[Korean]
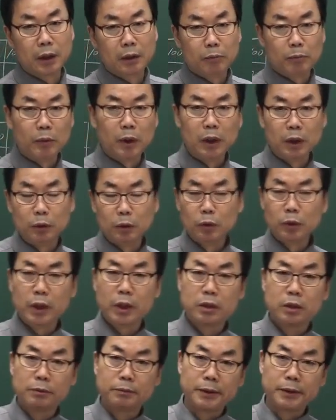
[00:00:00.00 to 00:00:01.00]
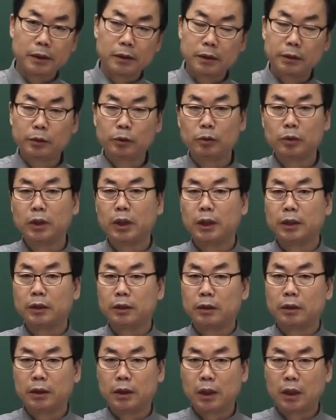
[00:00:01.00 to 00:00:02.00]
뭐 USB를
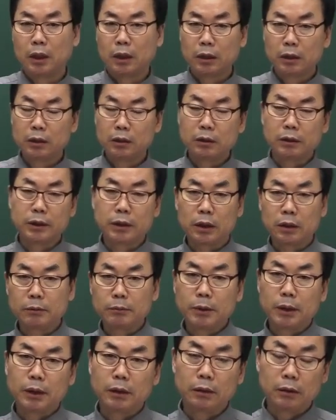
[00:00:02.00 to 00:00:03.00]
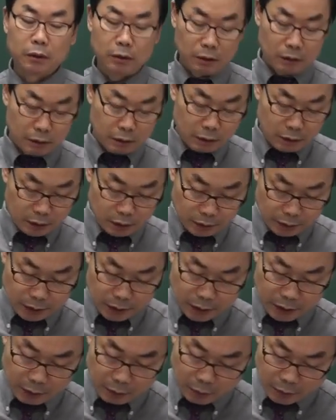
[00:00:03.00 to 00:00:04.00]
준다든가. 그렇지 않으면은 여기에
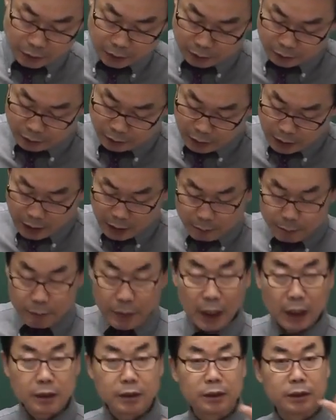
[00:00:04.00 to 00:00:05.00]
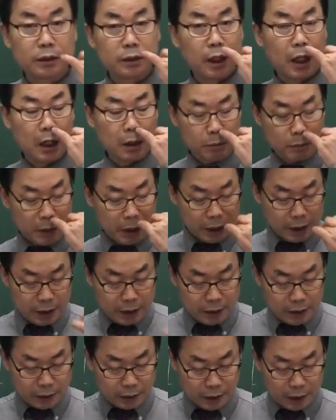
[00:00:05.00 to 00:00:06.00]
나오는 팩스다,
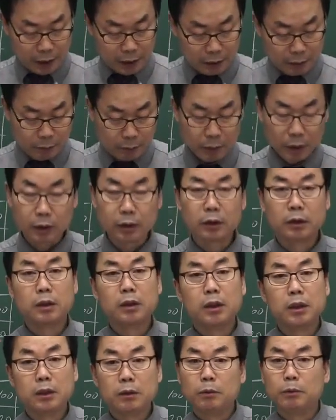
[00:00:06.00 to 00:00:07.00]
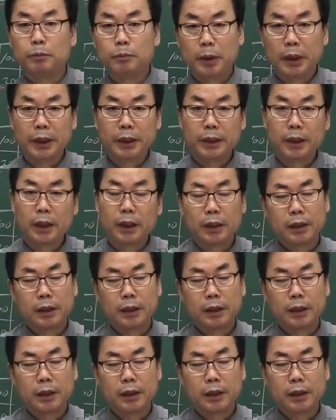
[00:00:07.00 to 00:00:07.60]
메일이다, 뭐 등기 우편이다